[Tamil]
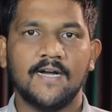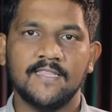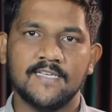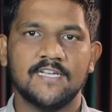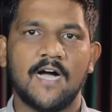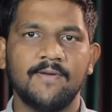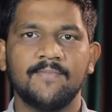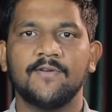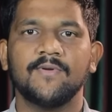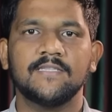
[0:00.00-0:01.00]
இந்த
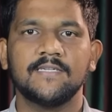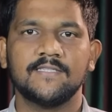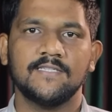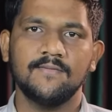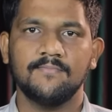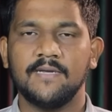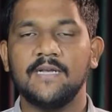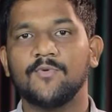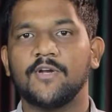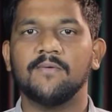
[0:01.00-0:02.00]
ஜாமீன் மனு எதிர்த்து
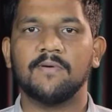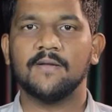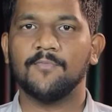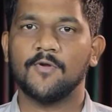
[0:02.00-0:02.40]
மேல்முறையீடு பண்ண